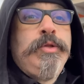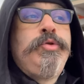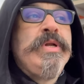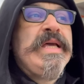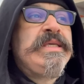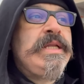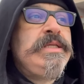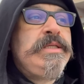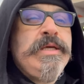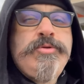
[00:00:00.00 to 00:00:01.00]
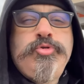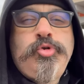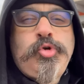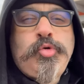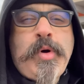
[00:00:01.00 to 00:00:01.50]
de la qualité, du
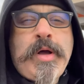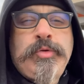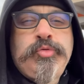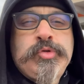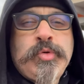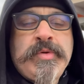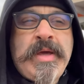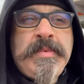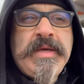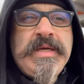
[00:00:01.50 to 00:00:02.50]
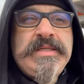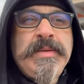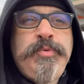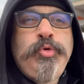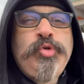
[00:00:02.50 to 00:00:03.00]
choix, tout ce qu'on aime. Et c'est
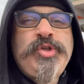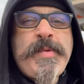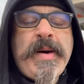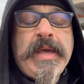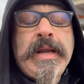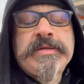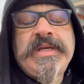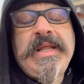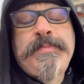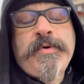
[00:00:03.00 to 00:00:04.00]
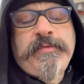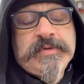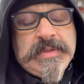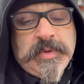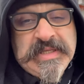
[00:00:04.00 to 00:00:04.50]
plutôt chamarré Alors ça dépend
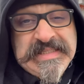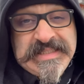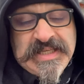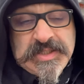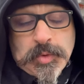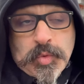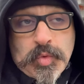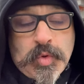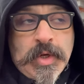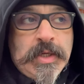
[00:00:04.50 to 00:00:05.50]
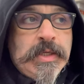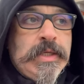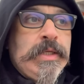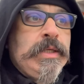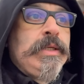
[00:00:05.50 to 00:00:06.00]
forcément des saisons.
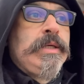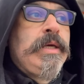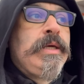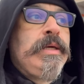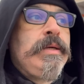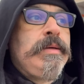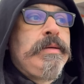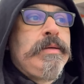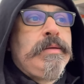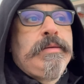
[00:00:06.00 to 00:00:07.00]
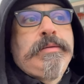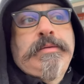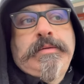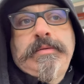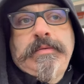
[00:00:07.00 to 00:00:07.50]

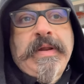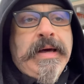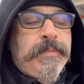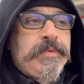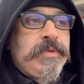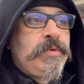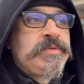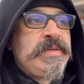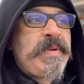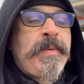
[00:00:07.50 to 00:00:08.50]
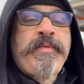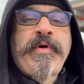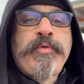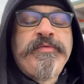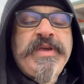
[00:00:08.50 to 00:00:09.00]
Euh, Et voilà, on sait pas la première fois
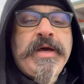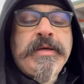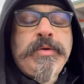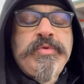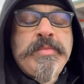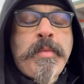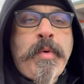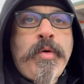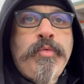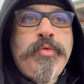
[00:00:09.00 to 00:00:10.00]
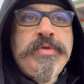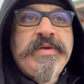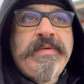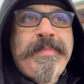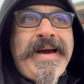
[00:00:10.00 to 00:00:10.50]
qu'on vient, il y a eu des moments où il n'y
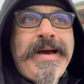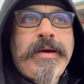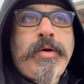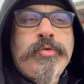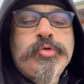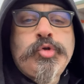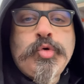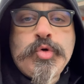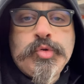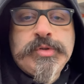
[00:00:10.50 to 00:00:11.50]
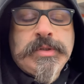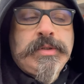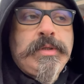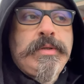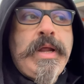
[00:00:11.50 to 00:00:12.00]
avait pas grand-chose.
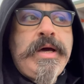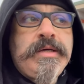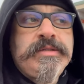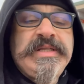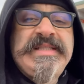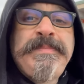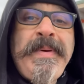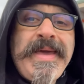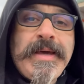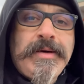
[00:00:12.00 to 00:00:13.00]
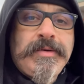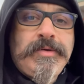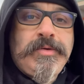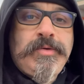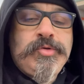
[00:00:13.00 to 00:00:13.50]
Là, j'espère
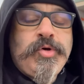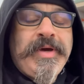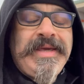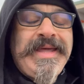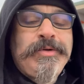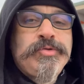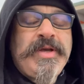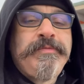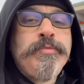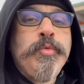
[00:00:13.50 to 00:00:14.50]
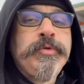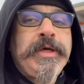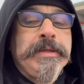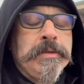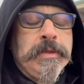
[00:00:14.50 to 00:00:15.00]
que j'aurai quelque chose à vous montrer.